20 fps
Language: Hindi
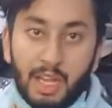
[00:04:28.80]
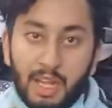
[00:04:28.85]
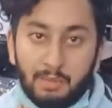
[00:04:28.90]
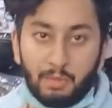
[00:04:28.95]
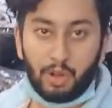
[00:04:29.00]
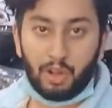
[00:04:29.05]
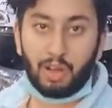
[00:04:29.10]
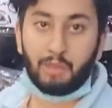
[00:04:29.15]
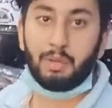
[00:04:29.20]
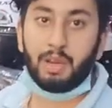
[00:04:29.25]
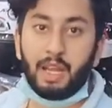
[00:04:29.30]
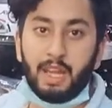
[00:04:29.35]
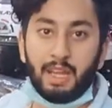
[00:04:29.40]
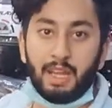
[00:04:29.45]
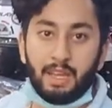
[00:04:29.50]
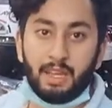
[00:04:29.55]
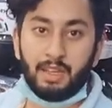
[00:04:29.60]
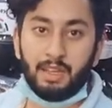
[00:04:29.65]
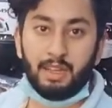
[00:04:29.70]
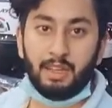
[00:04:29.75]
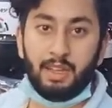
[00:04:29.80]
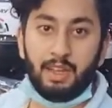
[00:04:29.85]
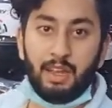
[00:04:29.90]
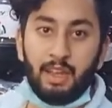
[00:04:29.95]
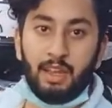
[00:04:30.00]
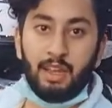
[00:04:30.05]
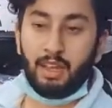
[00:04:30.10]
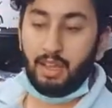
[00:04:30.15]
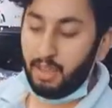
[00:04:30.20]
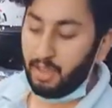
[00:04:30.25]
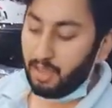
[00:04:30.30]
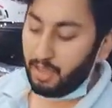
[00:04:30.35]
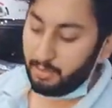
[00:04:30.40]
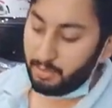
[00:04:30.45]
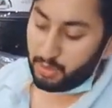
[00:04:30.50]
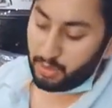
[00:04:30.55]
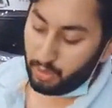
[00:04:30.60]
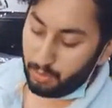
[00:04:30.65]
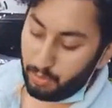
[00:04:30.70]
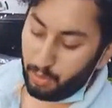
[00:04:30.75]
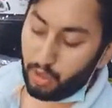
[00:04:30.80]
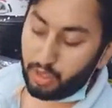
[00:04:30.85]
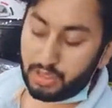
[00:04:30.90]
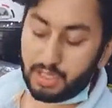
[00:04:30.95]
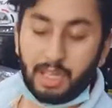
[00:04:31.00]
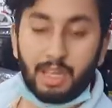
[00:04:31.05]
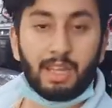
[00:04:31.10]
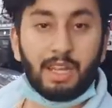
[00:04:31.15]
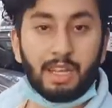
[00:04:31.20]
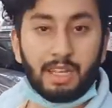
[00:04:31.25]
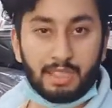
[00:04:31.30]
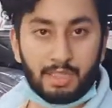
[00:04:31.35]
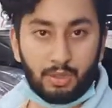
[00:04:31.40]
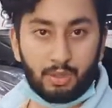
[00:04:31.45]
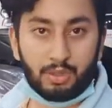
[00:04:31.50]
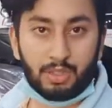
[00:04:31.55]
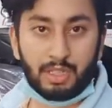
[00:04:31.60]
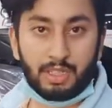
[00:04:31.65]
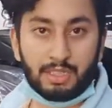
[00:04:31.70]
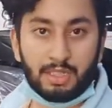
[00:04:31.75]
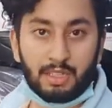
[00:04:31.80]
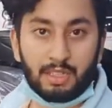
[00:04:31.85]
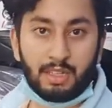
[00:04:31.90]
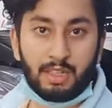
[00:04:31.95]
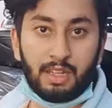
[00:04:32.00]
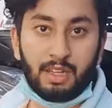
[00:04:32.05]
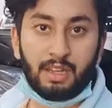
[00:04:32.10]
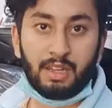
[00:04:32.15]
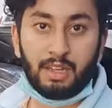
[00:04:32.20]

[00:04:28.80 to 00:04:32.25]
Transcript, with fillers: नया मॉडल बनाया है हम इसको बहुत तरीके से यूज़ कर सकते हैं